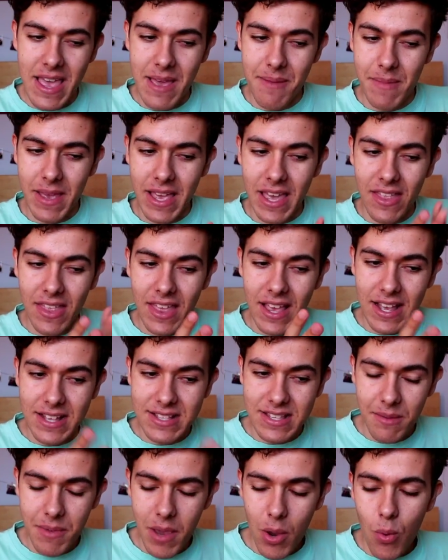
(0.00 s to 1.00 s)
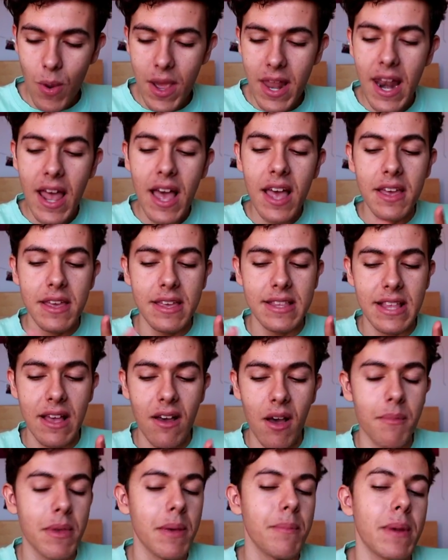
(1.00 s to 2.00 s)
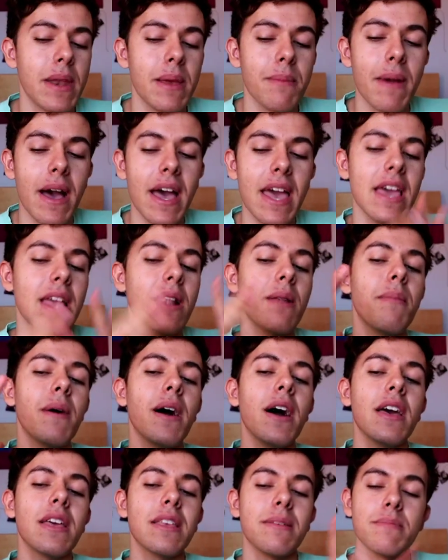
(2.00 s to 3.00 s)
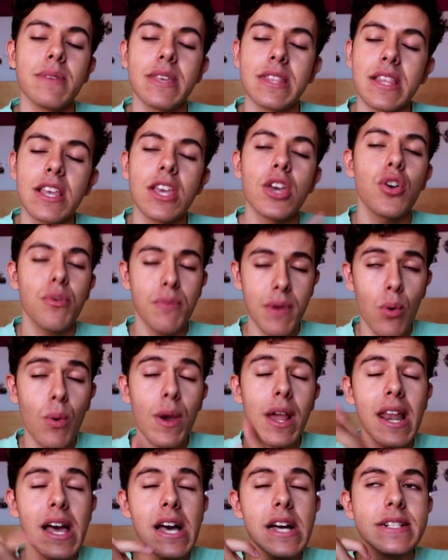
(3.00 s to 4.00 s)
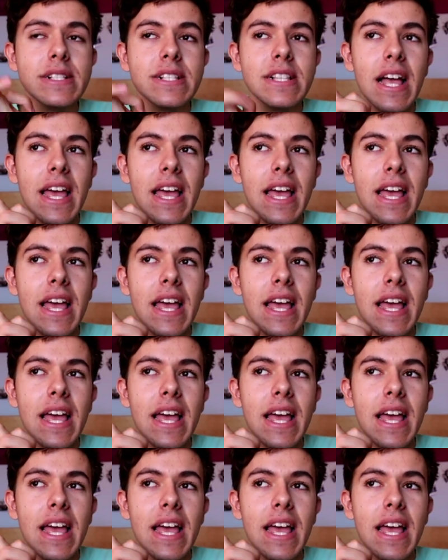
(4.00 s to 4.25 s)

me quedé en casa de mi abuela, estaba mi prima Elba y mi tío y mi abuela.